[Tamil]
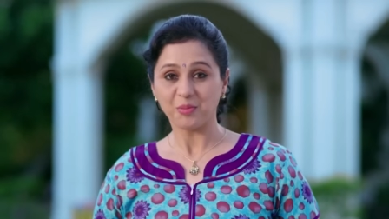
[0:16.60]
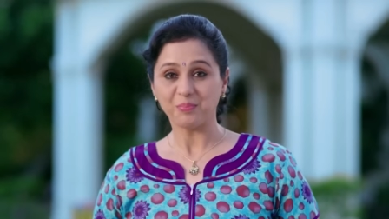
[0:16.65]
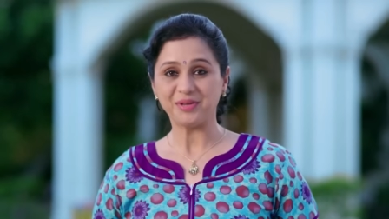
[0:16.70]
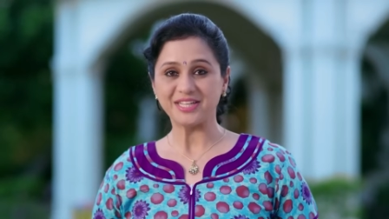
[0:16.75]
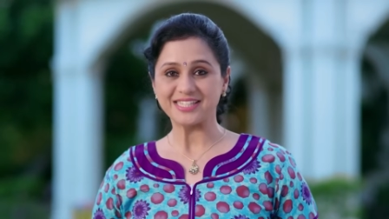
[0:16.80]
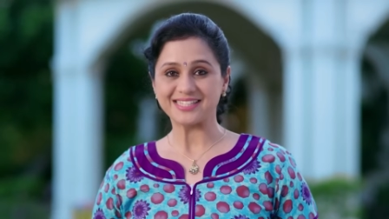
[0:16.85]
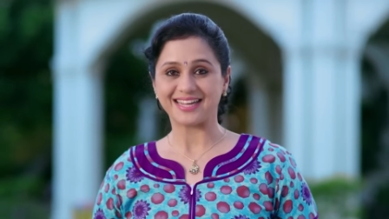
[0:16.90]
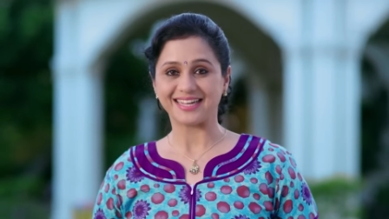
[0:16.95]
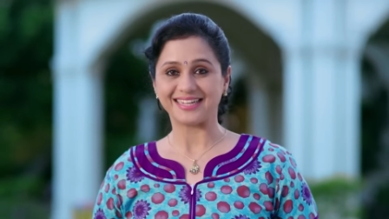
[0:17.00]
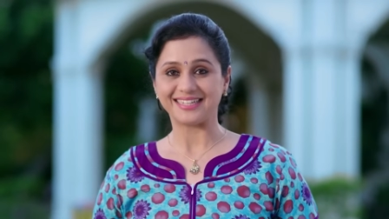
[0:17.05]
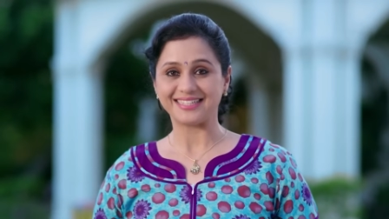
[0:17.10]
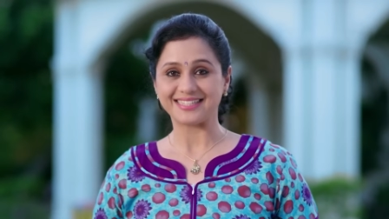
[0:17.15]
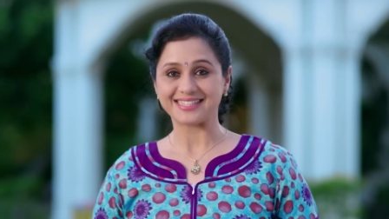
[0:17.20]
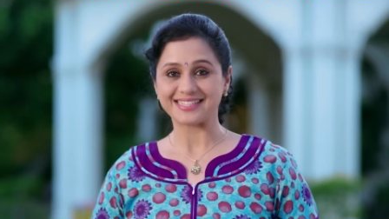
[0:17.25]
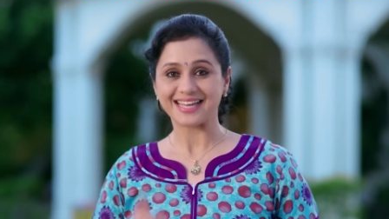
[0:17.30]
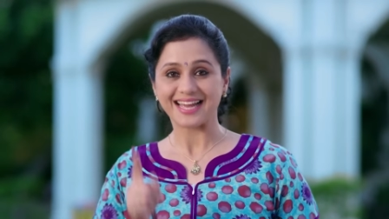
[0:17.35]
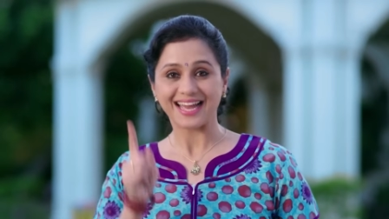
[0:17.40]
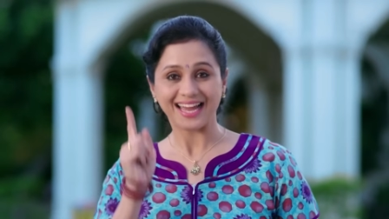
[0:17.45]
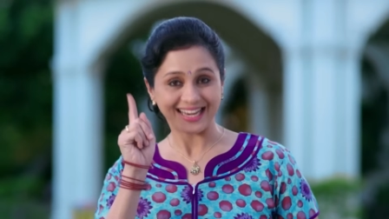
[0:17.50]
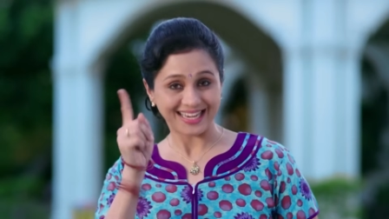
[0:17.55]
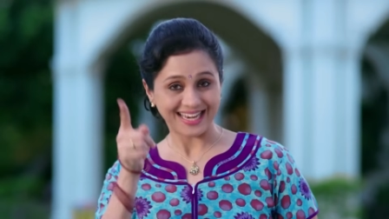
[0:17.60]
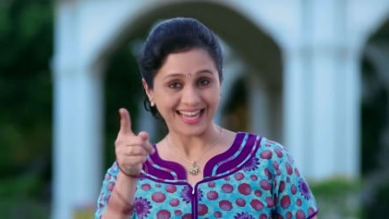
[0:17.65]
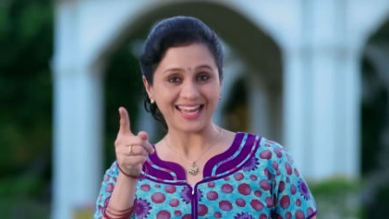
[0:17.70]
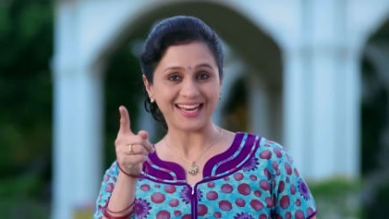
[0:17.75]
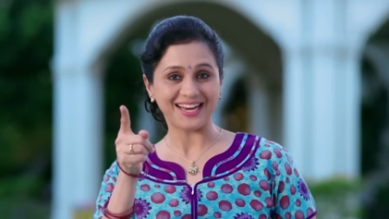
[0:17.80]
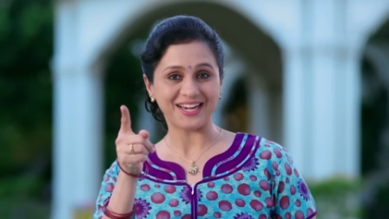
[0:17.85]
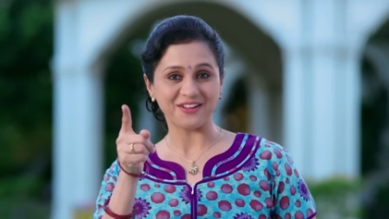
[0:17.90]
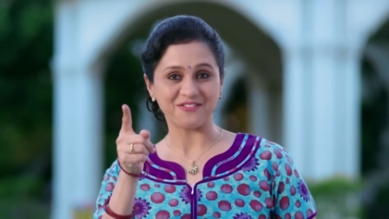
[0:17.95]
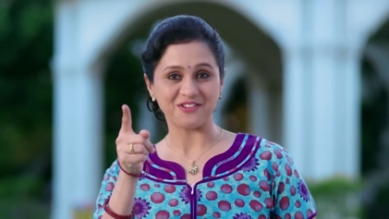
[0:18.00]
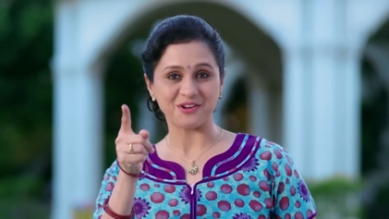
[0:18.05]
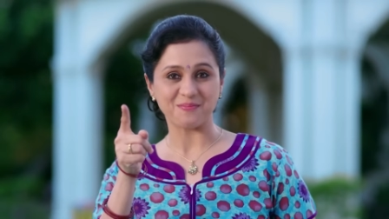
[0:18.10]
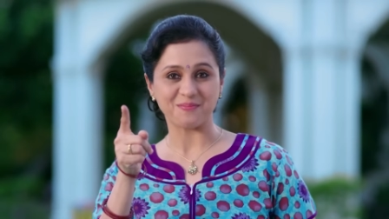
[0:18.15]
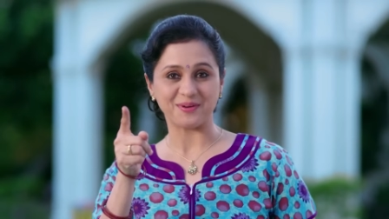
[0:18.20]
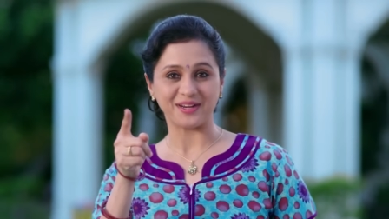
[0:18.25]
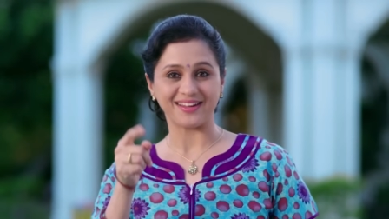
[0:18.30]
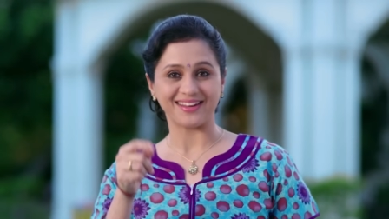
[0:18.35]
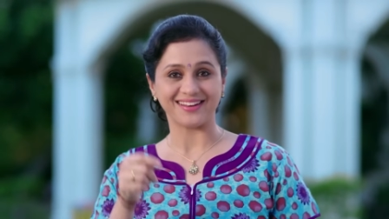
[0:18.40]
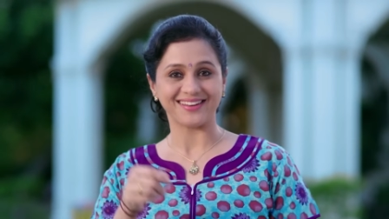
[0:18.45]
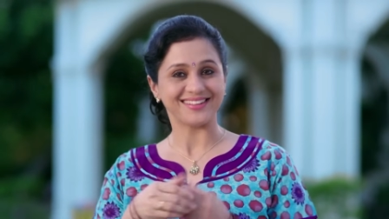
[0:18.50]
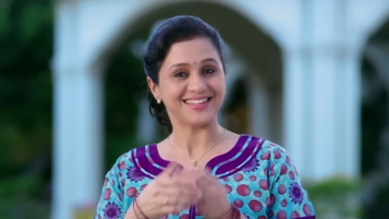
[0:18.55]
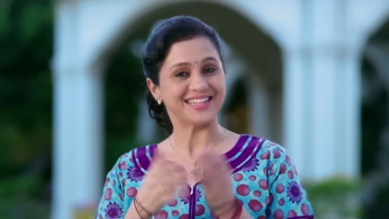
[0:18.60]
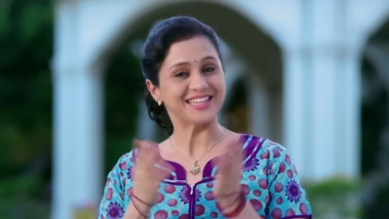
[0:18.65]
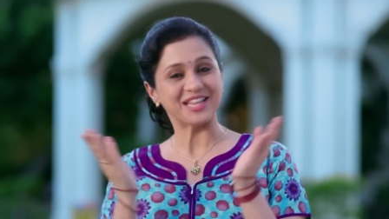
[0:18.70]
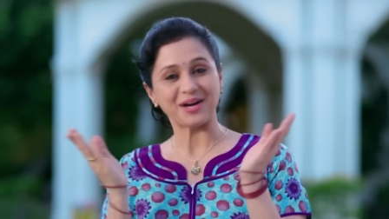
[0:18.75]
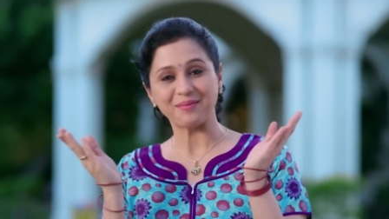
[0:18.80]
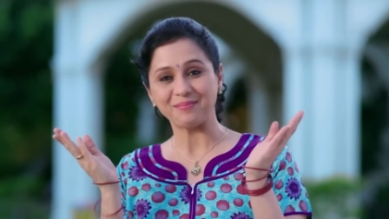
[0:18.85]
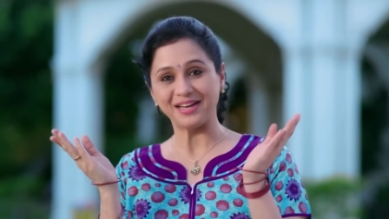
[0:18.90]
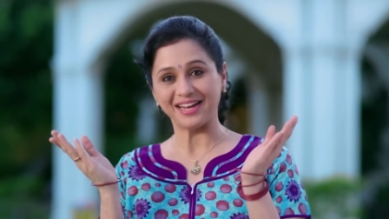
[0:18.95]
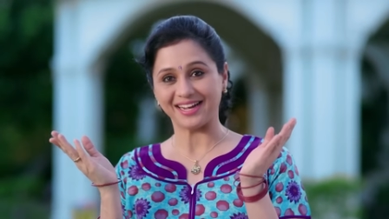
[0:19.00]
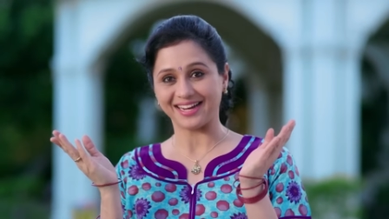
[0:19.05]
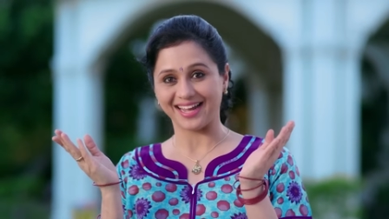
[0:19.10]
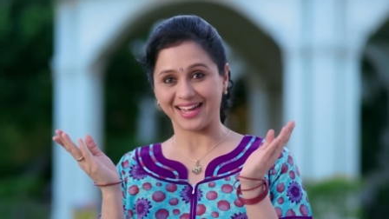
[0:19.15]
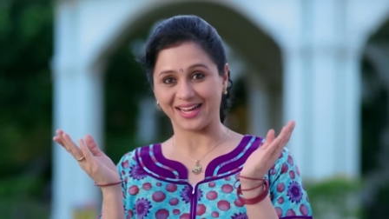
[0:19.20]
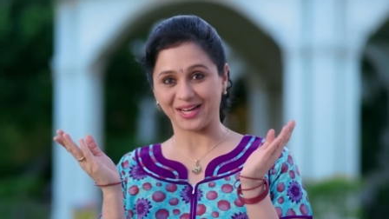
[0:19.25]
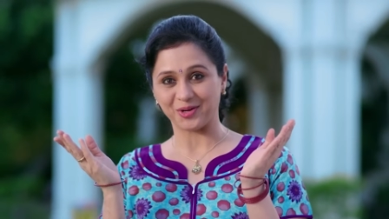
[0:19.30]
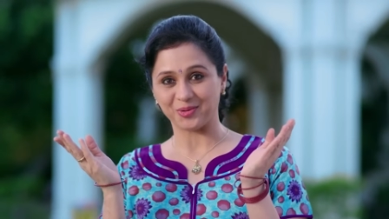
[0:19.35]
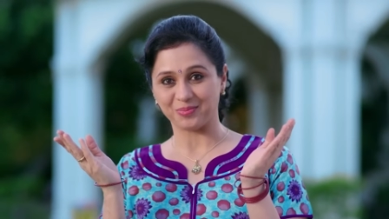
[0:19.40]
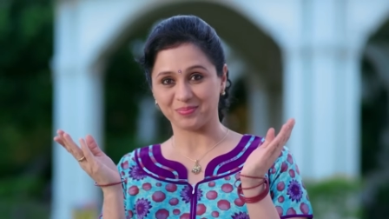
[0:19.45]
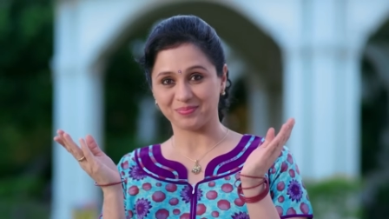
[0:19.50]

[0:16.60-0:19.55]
பொம்மிஸ் நைட்டிஸ் நேரடி விற்பனையில் தமிழகம்